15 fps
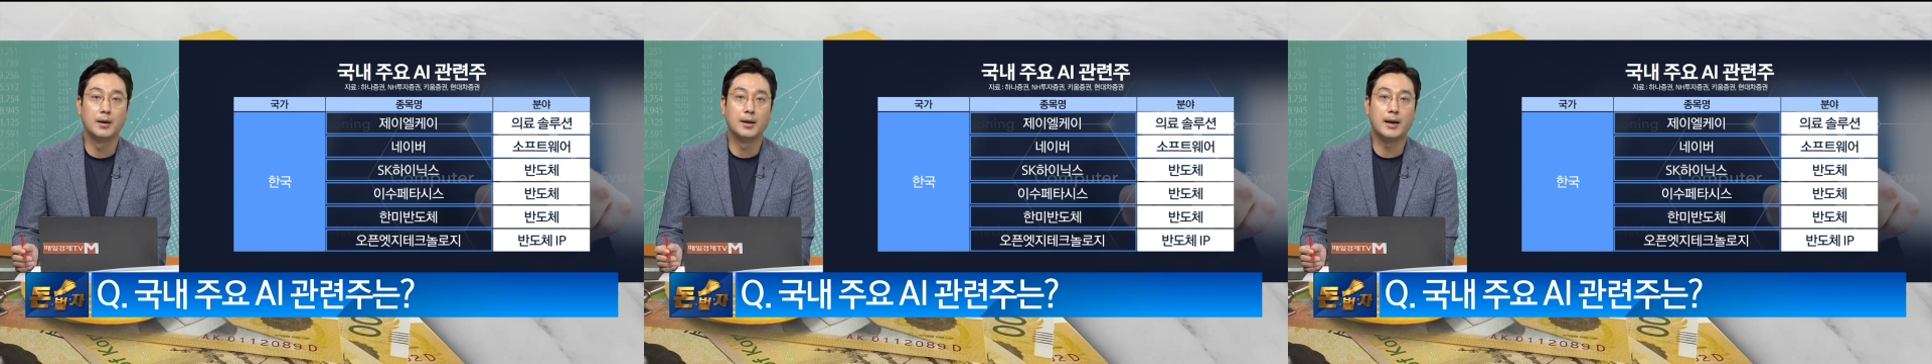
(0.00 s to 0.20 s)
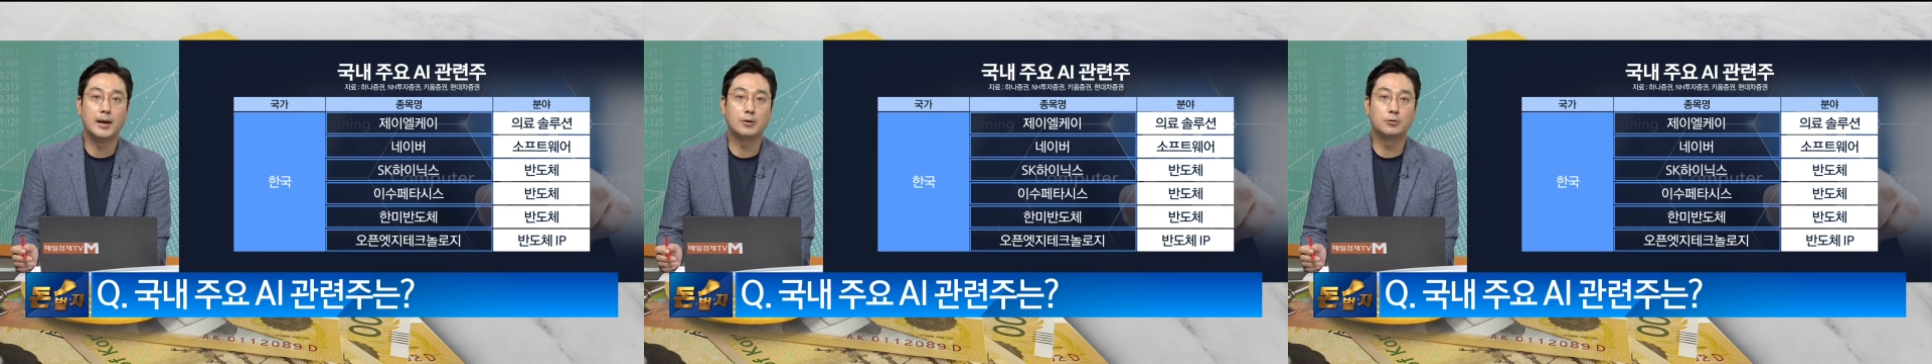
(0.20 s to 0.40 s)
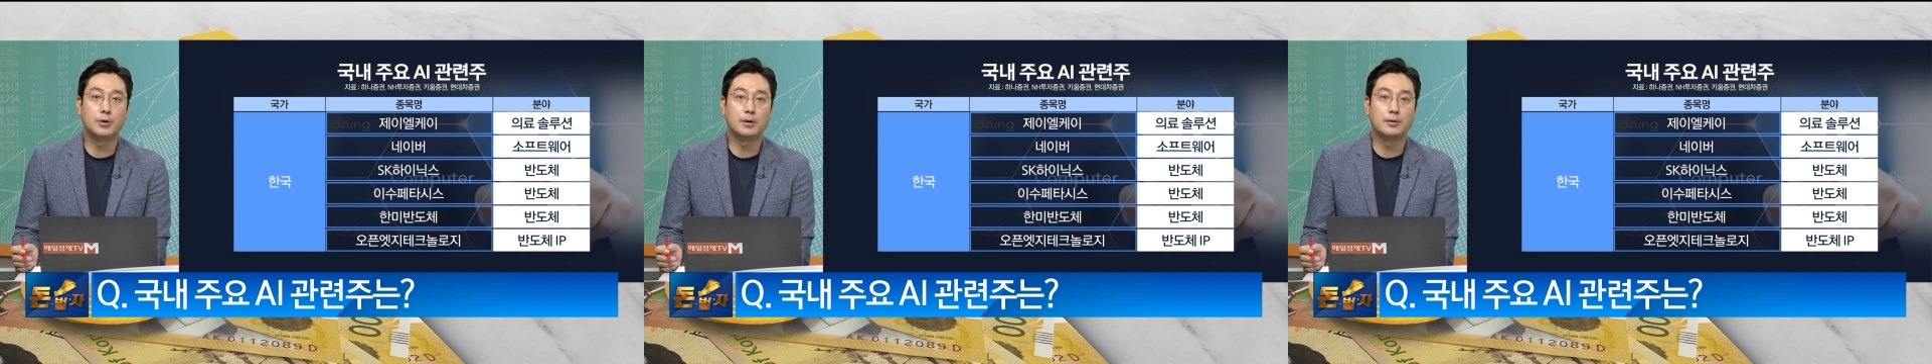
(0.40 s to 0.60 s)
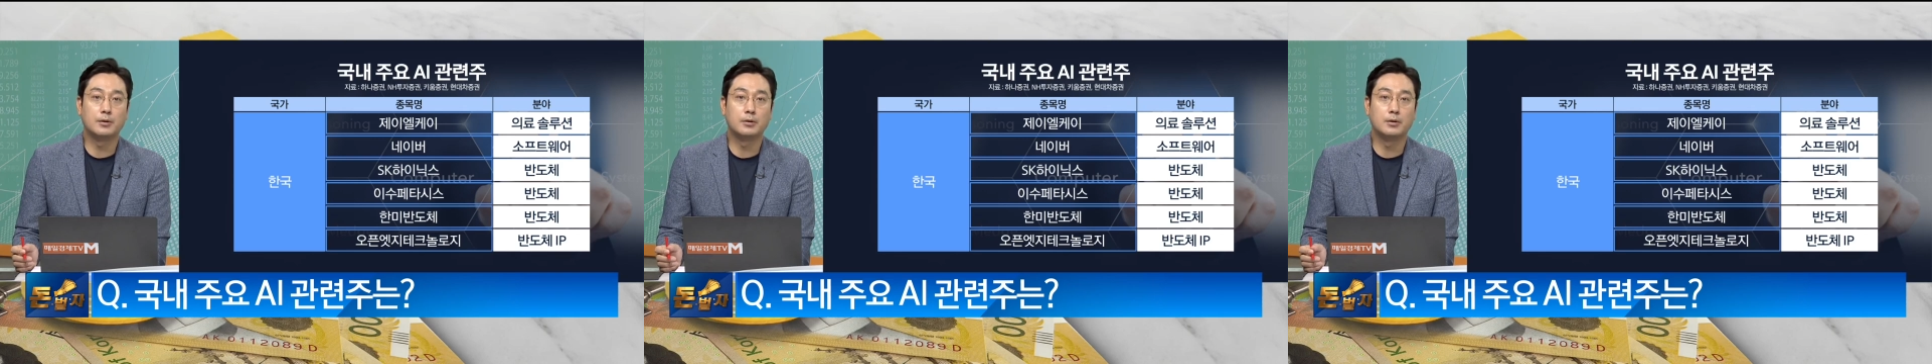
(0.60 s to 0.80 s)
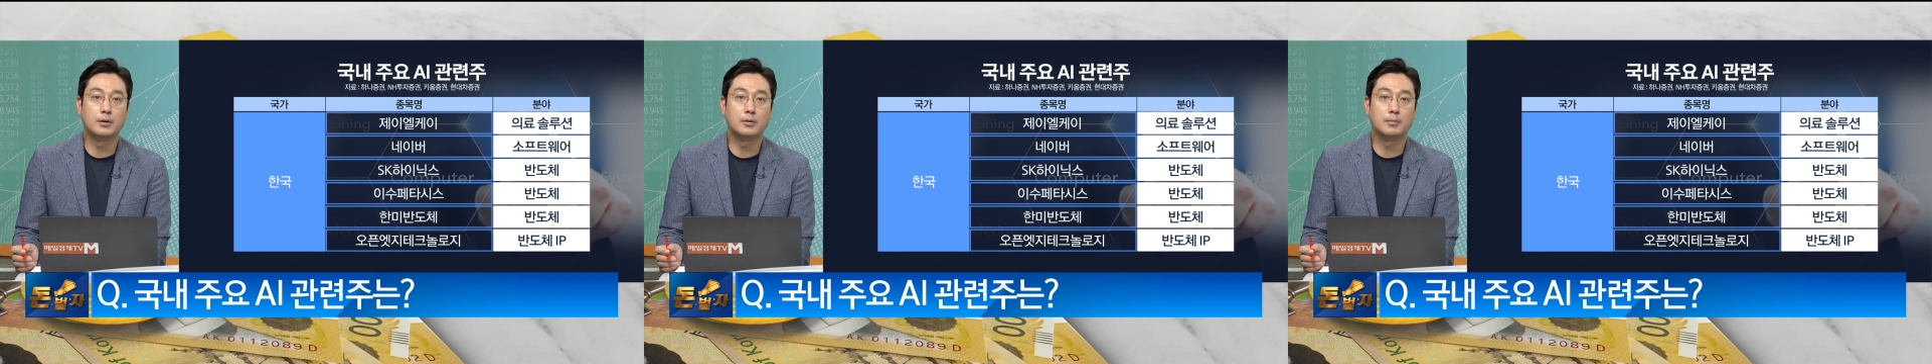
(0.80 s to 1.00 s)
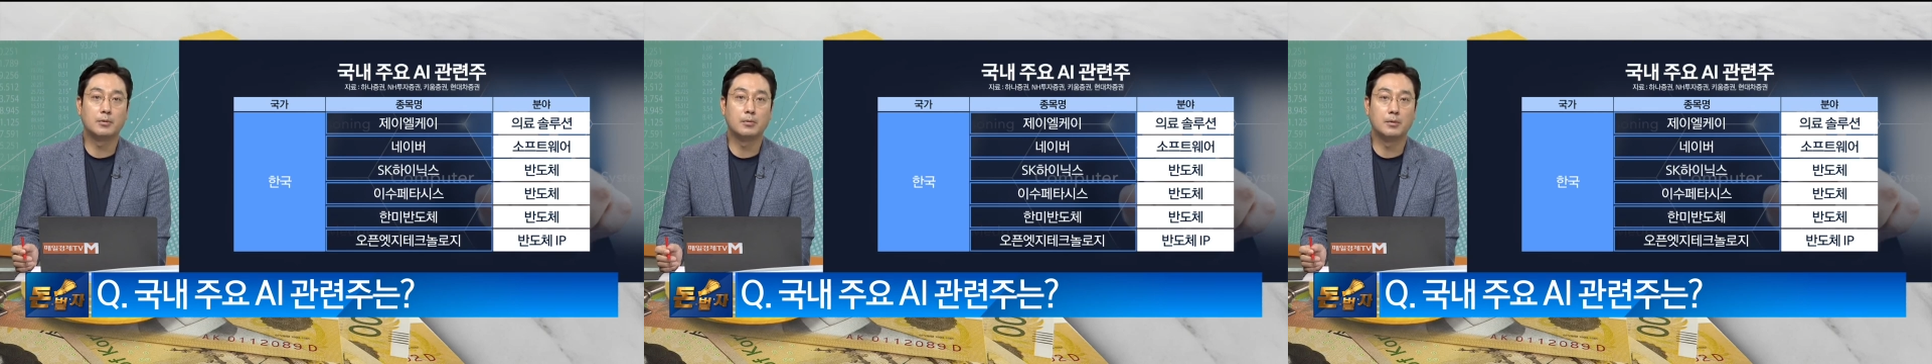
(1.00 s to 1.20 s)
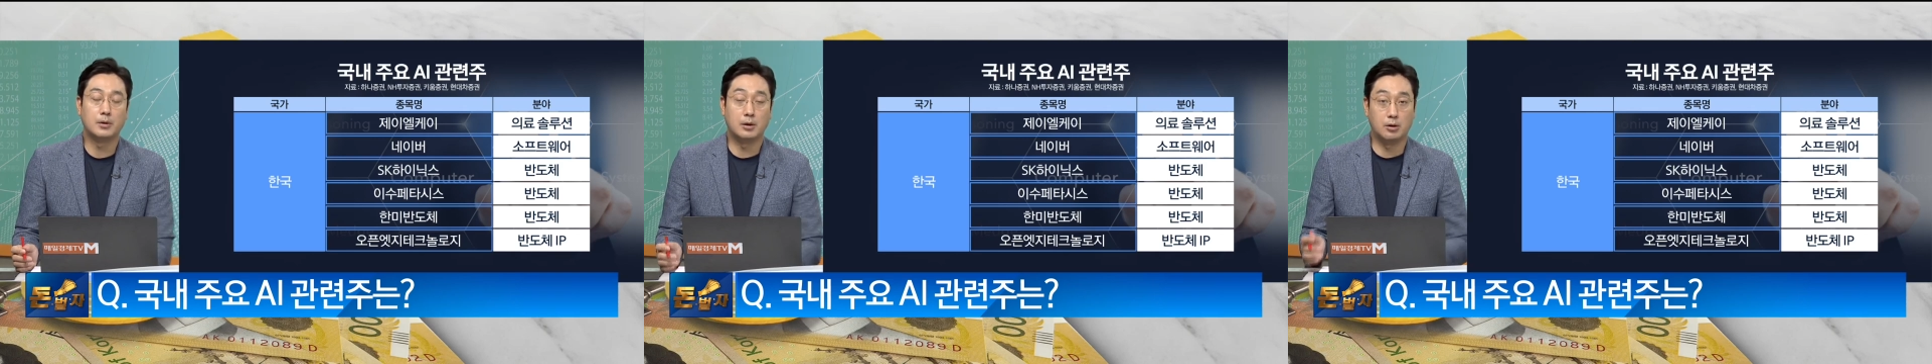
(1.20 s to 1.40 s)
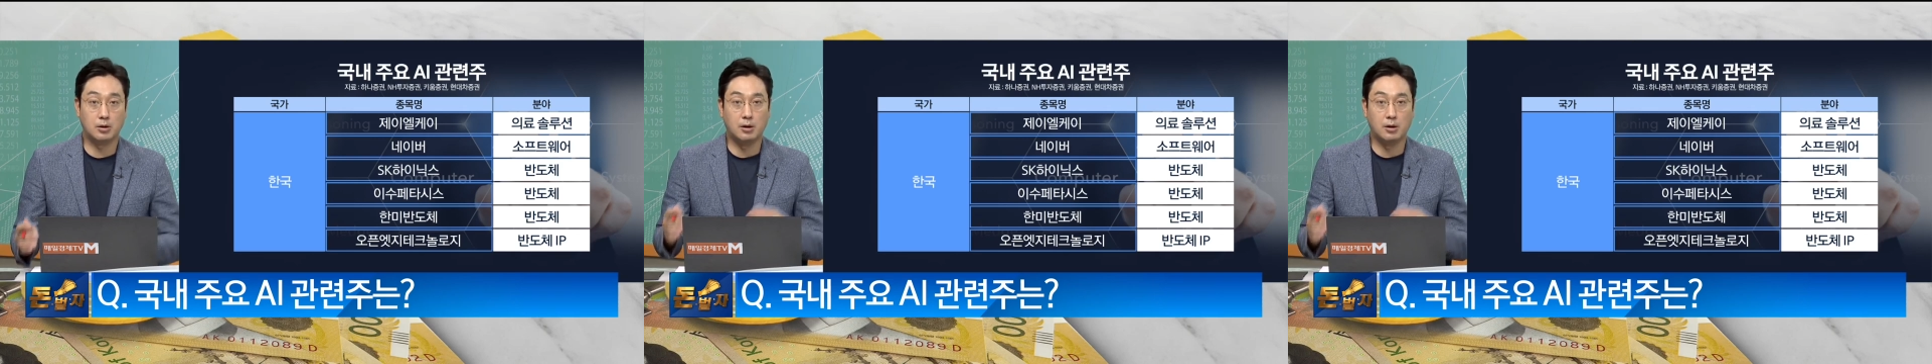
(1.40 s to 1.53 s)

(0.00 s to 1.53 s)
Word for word: 한국에서는 어,